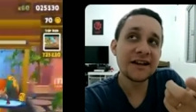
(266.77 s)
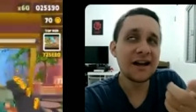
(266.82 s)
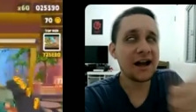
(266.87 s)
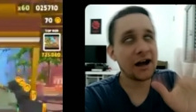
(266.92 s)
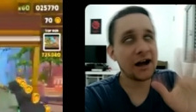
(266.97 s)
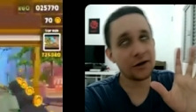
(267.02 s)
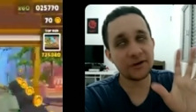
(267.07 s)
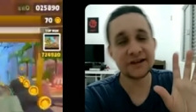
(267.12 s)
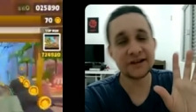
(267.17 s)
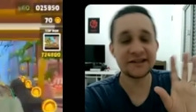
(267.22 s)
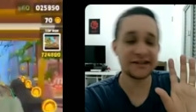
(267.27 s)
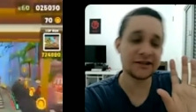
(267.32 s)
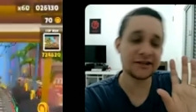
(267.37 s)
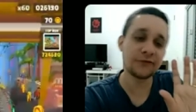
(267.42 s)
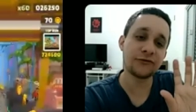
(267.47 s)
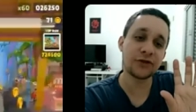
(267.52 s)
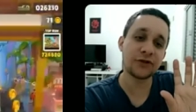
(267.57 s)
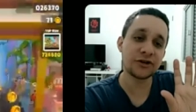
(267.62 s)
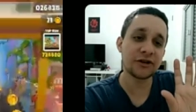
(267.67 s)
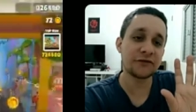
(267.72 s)
Agora, se
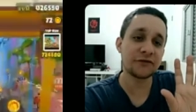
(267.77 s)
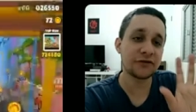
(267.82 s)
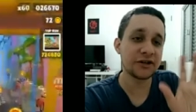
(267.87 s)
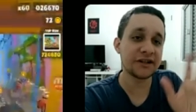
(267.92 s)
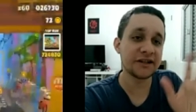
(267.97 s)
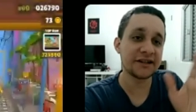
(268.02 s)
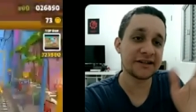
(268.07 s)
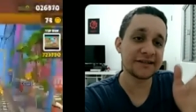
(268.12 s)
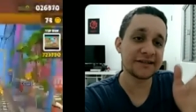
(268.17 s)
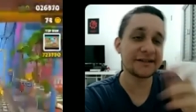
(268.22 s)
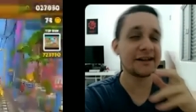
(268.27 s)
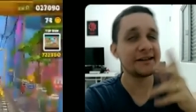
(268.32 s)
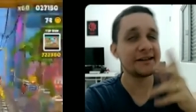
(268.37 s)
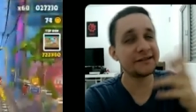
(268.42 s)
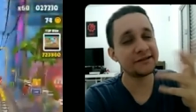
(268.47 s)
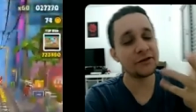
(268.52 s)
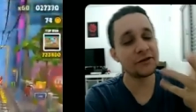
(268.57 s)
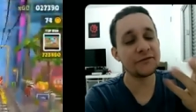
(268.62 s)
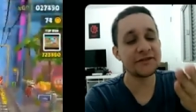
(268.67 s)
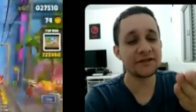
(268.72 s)
não for Nova Orleans,
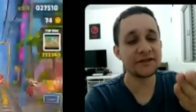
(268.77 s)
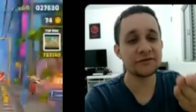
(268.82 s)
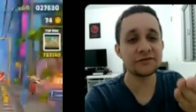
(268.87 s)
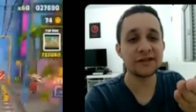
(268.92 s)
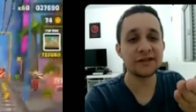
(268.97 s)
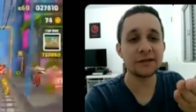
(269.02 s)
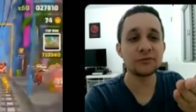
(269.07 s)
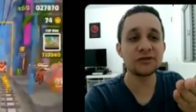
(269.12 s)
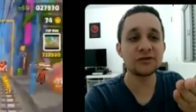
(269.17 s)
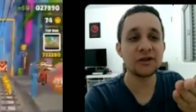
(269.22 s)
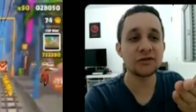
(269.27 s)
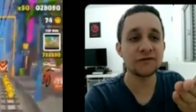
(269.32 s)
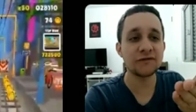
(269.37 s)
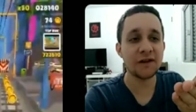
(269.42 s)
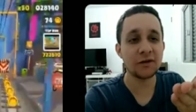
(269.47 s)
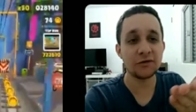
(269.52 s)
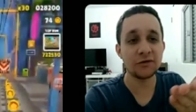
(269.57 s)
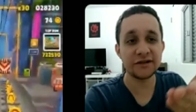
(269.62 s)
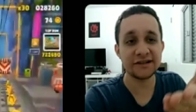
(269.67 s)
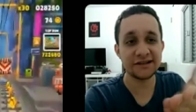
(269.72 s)
aí talvez eles vão ter que mudar os
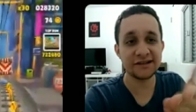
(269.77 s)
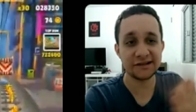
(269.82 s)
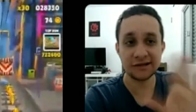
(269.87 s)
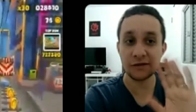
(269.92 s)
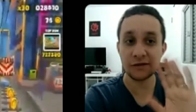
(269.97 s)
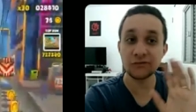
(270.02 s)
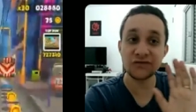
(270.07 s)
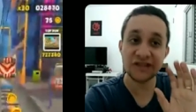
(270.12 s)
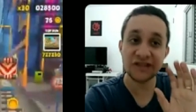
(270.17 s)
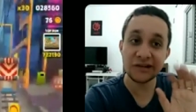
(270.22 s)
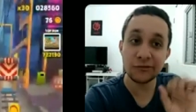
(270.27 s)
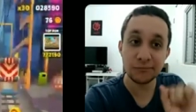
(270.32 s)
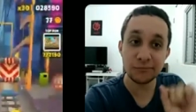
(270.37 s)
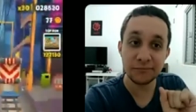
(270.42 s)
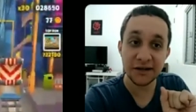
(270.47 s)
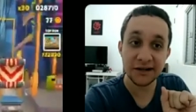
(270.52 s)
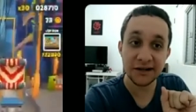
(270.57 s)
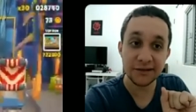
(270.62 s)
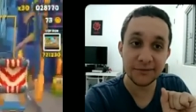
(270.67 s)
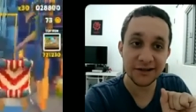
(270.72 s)
vagões, senão seria um
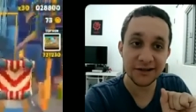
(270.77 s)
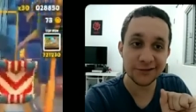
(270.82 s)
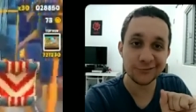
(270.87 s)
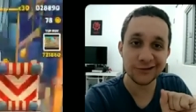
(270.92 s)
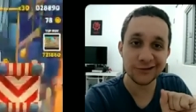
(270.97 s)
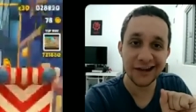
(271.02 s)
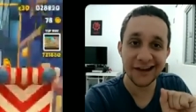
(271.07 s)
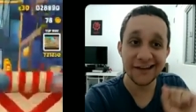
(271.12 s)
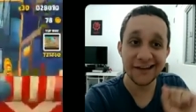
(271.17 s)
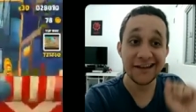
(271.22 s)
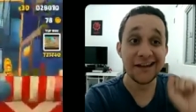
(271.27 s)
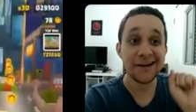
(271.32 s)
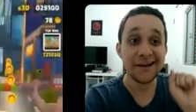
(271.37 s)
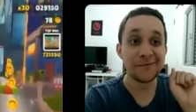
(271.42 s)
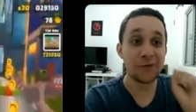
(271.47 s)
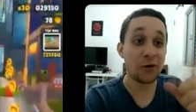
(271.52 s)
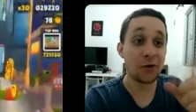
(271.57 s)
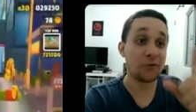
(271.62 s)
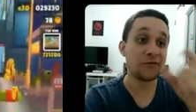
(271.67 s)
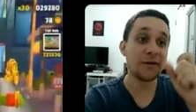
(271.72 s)
bug mesmo, né?
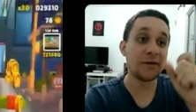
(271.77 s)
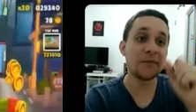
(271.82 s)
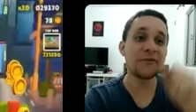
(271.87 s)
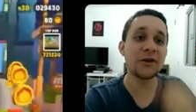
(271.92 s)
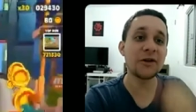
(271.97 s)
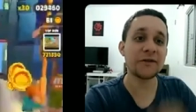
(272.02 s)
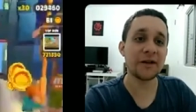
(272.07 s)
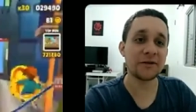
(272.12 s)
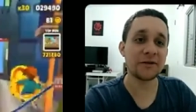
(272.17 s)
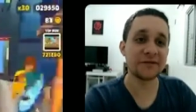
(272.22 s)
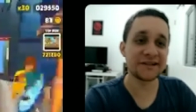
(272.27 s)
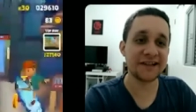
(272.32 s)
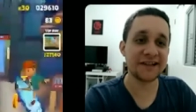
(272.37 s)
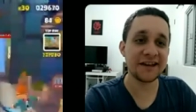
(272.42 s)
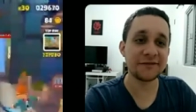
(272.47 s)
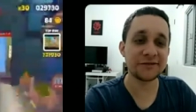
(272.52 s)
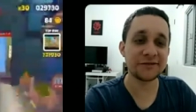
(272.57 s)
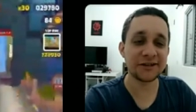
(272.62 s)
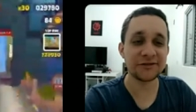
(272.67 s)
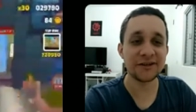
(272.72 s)
Bom, vamos ver o que vai acontecer
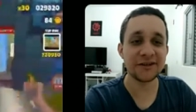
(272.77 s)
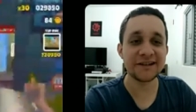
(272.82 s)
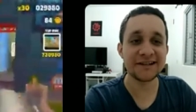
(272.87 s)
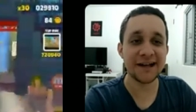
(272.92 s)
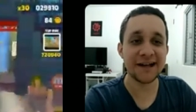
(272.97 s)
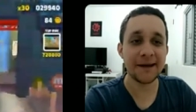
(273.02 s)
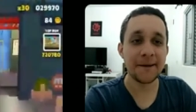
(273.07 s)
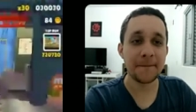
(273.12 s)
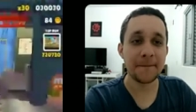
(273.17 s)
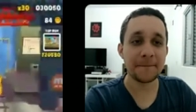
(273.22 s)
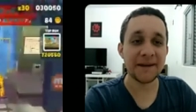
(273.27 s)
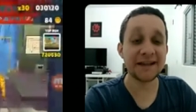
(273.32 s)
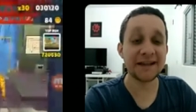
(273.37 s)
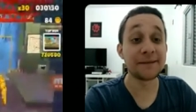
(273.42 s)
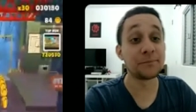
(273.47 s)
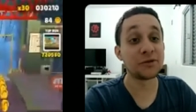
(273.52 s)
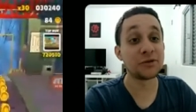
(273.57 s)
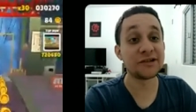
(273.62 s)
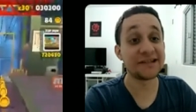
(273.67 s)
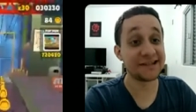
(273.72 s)
aí quando atualizar para
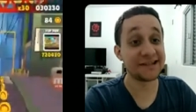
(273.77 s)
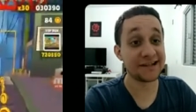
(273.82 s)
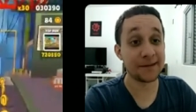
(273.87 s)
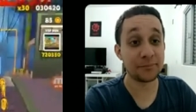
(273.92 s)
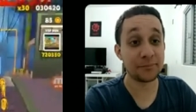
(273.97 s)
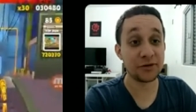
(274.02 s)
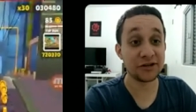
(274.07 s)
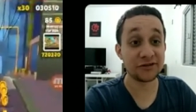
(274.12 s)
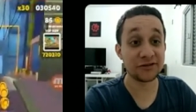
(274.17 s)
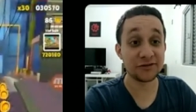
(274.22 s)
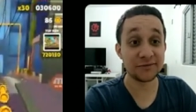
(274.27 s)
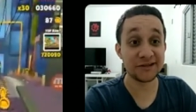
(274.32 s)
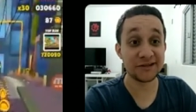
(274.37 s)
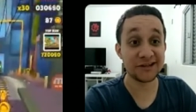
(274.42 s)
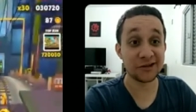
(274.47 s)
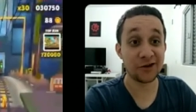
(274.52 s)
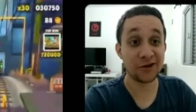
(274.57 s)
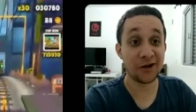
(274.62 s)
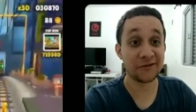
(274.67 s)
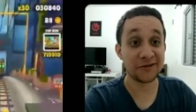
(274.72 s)
depois de Singapura em
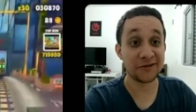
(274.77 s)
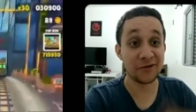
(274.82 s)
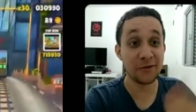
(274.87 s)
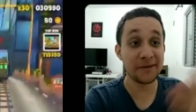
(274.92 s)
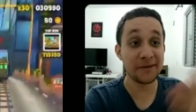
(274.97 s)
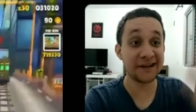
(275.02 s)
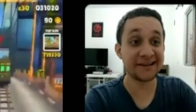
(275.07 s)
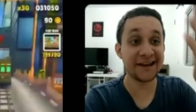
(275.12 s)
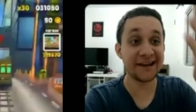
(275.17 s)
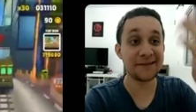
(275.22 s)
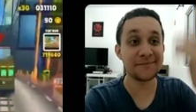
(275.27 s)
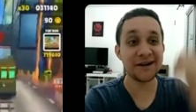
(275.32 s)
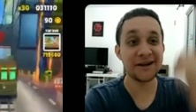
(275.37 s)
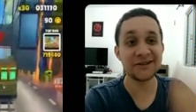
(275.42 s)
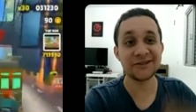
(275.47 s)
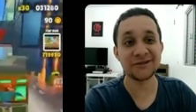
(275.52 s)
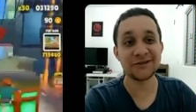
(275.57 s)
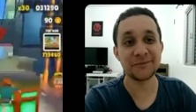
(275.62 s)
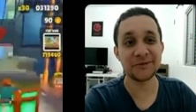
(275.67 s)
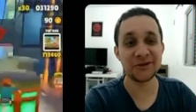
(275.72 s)
2019. Comentem aí
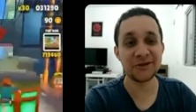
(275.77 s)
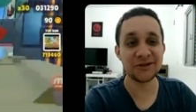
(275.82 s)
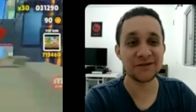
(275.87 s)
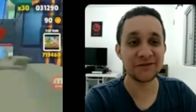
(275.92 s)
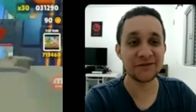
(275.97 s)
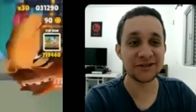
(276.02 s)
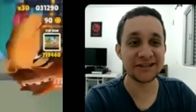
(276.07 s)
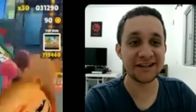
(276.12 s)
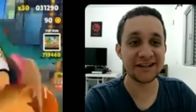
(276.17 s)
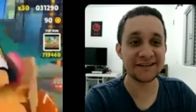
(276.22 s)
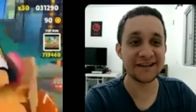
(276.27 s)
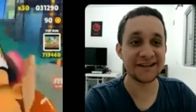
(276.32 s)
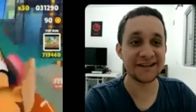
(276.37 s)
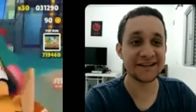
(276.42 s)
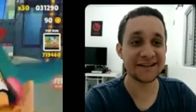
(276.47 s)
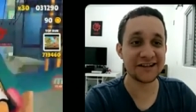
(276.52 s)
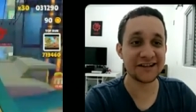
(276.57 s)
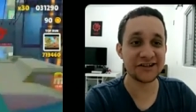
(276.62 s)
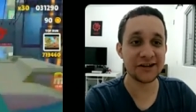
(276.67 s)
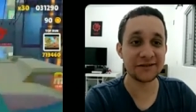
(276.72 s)
embaixo as opiniões de vocês, o que
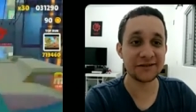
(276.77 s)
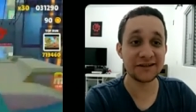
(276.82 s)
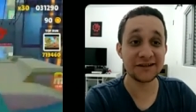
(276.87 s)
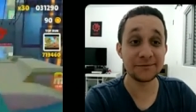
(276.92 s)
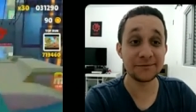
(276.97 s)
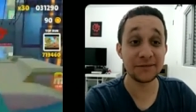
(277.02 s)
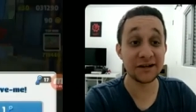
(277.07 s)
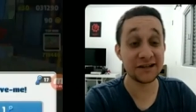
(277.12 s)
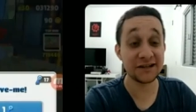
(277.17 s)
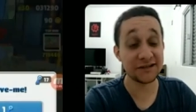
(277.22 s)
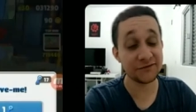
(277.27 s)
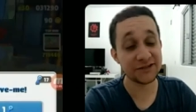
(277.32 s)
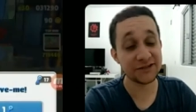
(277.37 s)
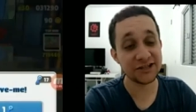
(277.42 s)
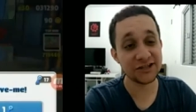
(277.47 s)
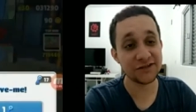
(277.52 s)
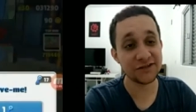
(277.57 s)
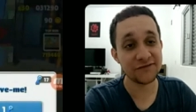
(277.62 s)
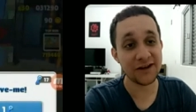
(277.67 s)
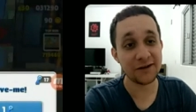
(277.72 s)
vocês acharam desse bug, se
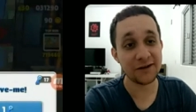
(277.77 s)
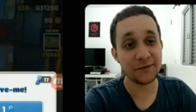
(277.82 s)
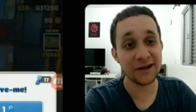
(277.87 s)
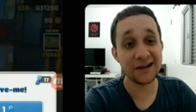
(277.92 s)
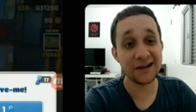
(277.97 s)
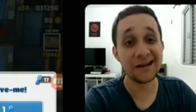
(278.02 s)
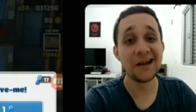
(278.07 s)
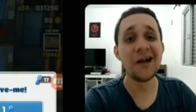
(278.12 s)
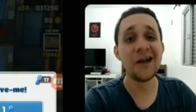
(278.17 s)
vocês tiveram ele.